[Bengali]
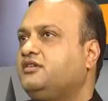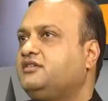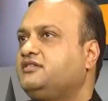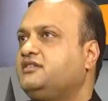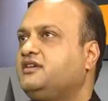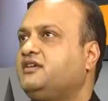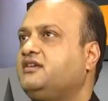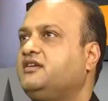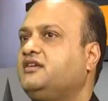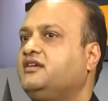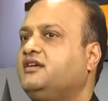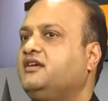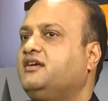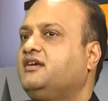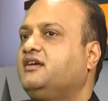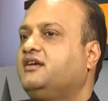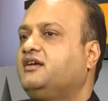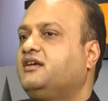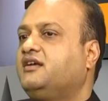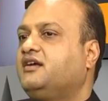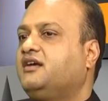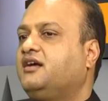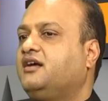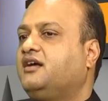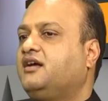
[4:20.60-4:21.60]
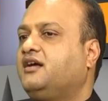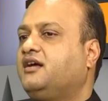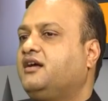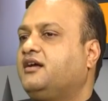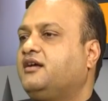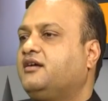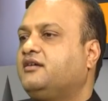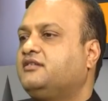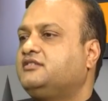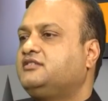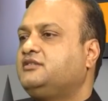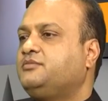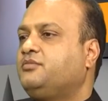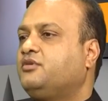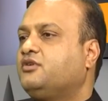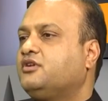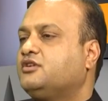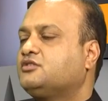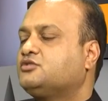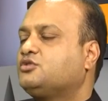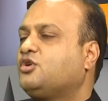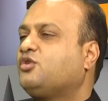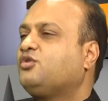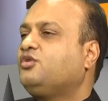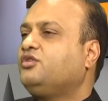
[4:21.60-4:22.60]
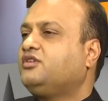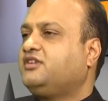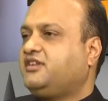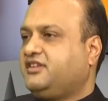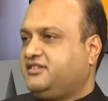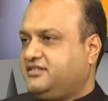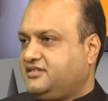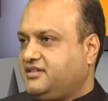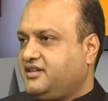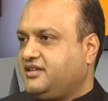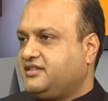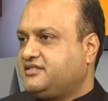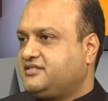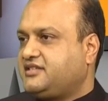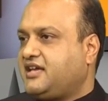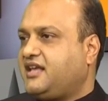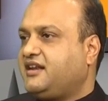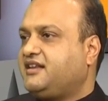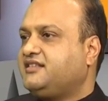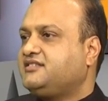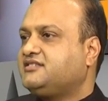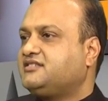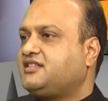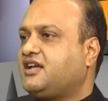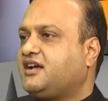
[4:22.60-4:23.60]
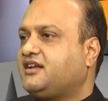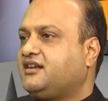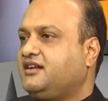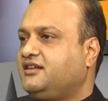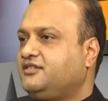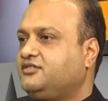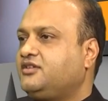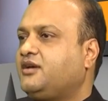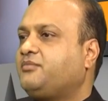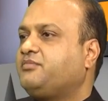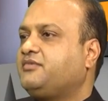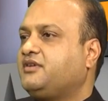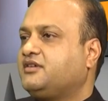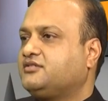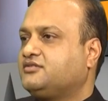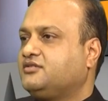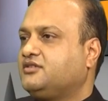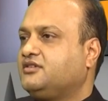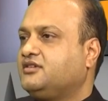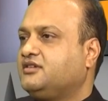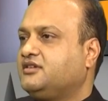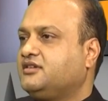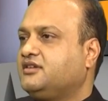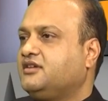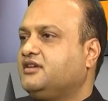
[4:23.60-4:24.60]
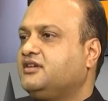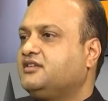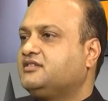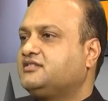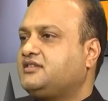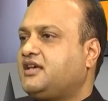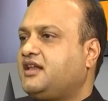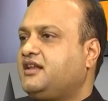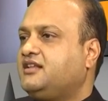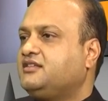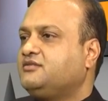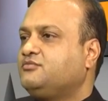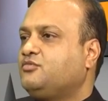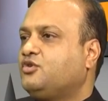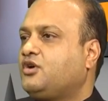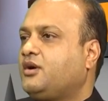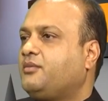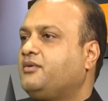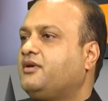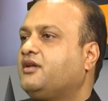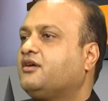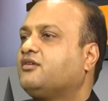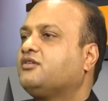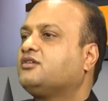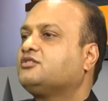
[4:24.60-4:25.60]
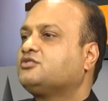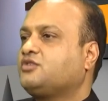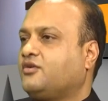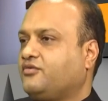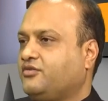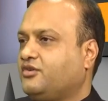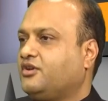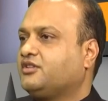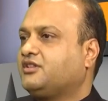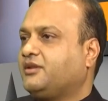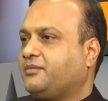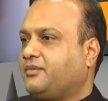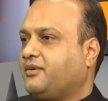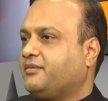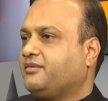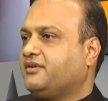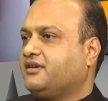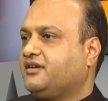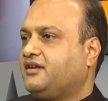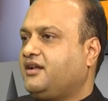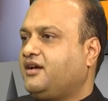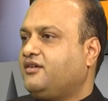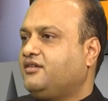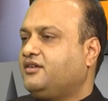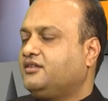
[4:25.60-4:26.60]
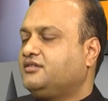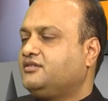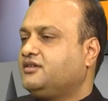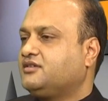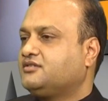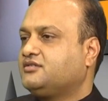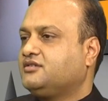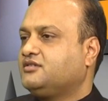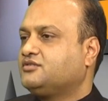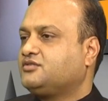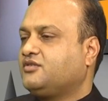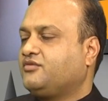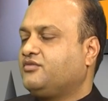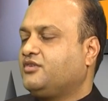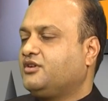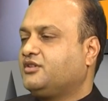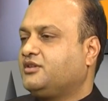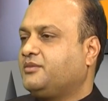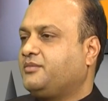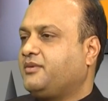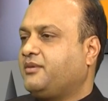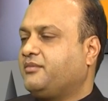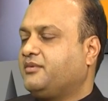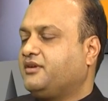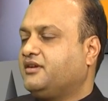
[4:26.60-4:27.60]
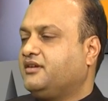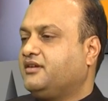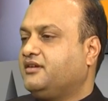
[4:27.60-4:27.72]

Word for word: করি যে জীবনের সকল ক্ষেত্রেই চ্যালেঞ্জ থাকলেই তো আপনি আসলে চ্যালেঞ্জ মোকাবেলা করে সফলতা পাবেন না হলে আসলে সফলতা পাবেন